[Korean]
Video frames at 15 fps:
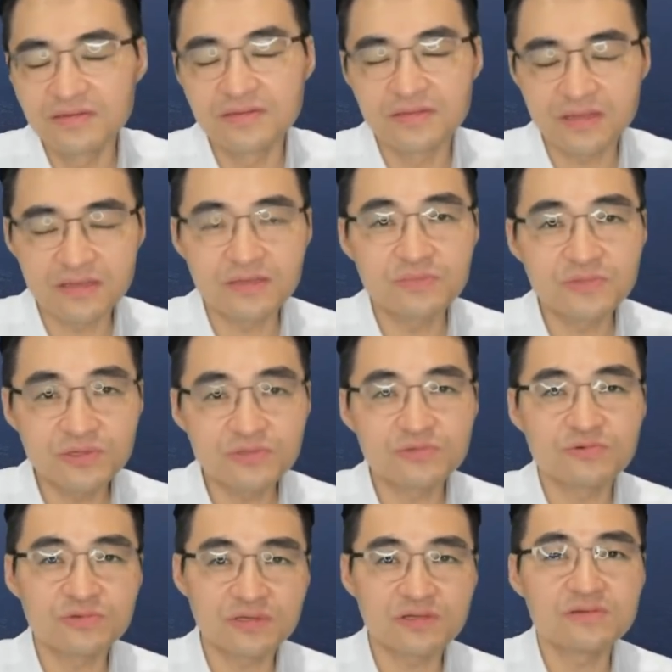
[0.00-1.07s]
다
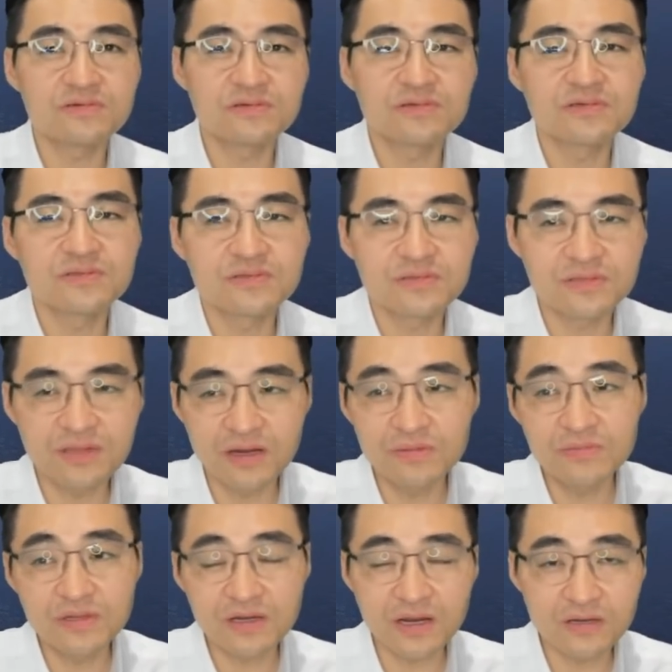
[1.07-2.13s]
삼성증권 살려고 그러겠죠.
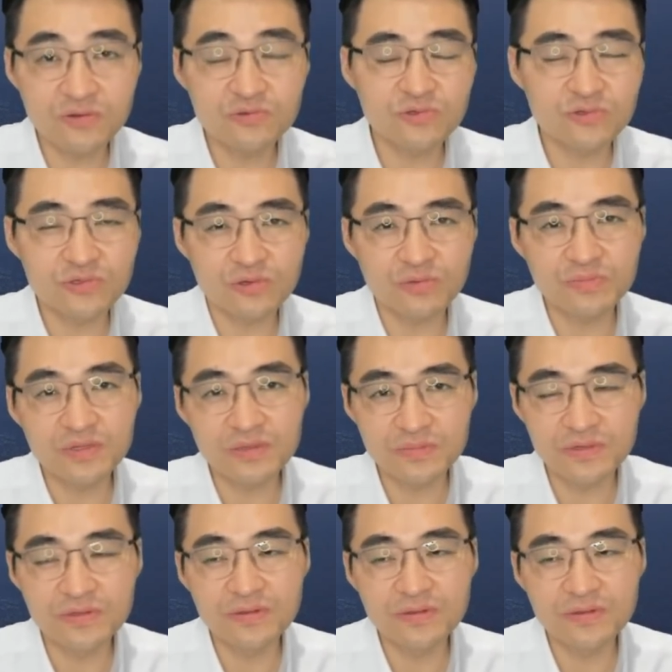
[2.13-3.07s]
다음날 가격 조정이 없다면.